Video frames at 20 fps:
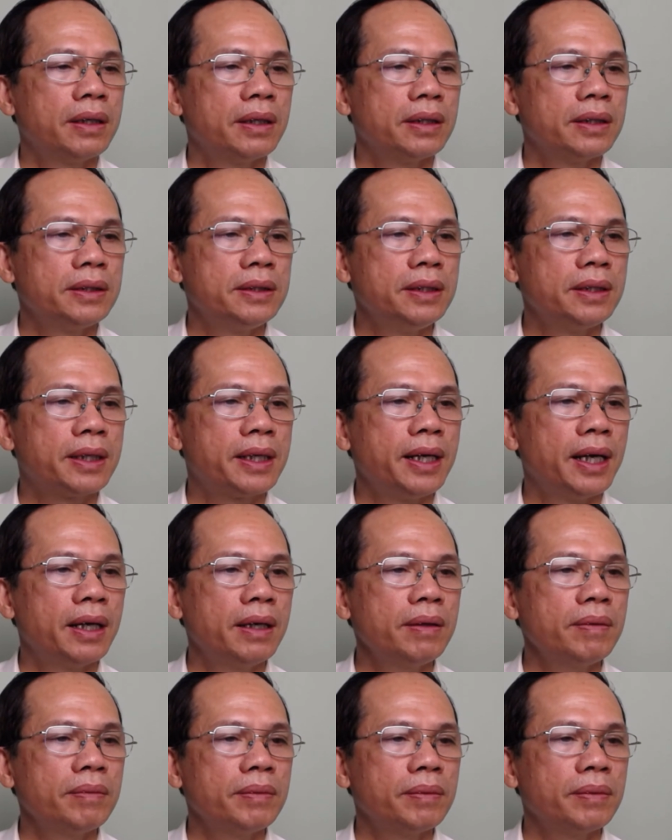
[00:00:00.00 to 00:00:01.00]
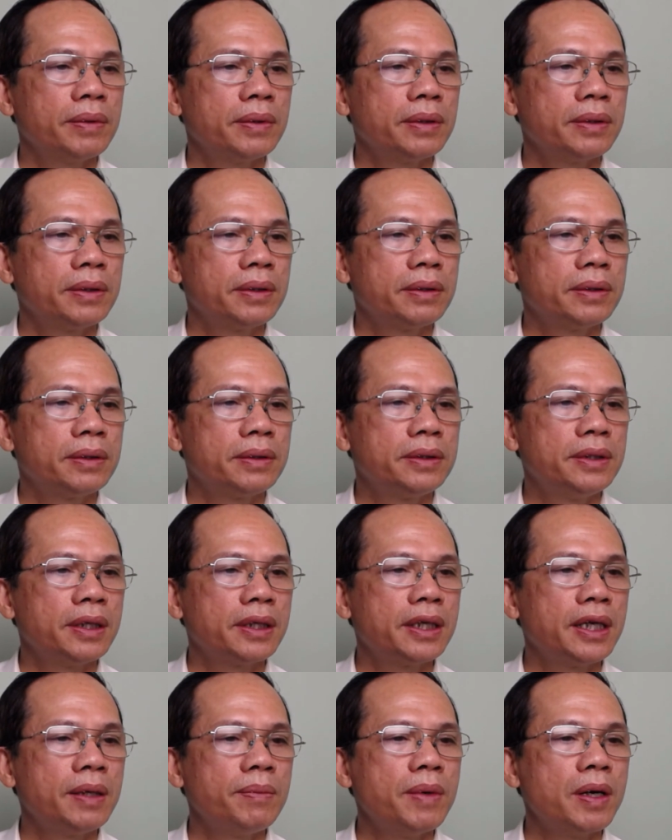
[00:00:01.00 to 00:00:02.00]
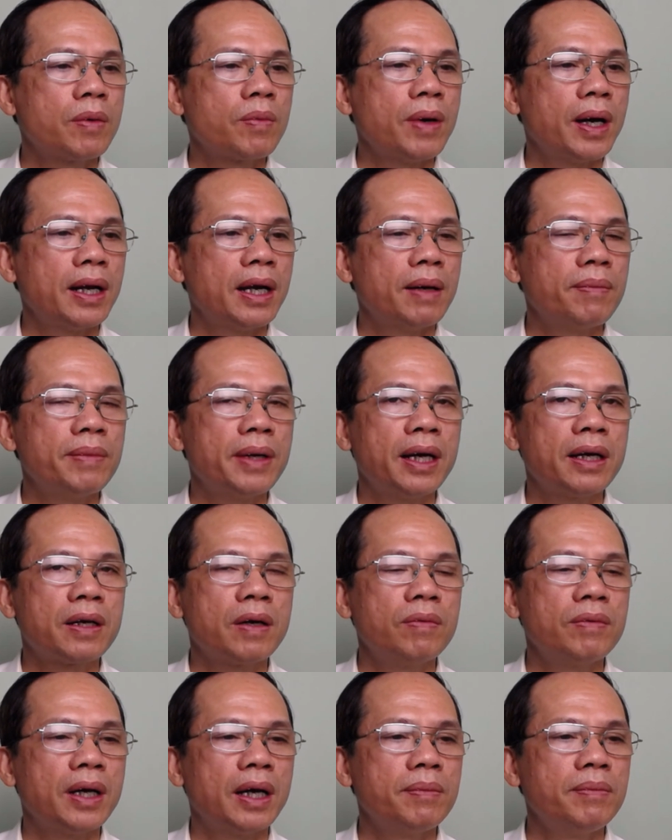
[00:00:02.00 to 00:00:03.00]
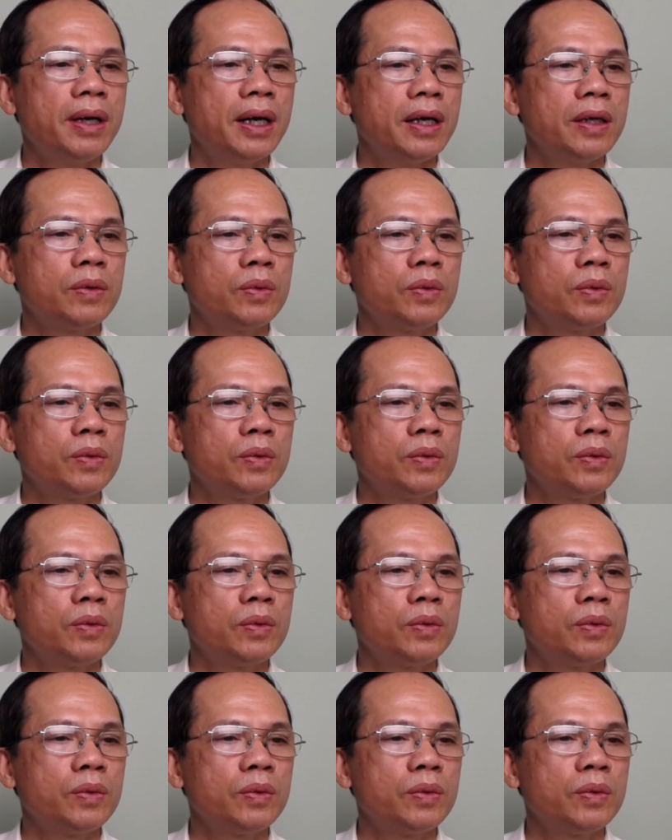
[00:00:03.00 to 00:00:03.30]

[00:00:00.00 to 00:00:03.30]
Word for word: Dự kiến trước khi bước qua năm 2020,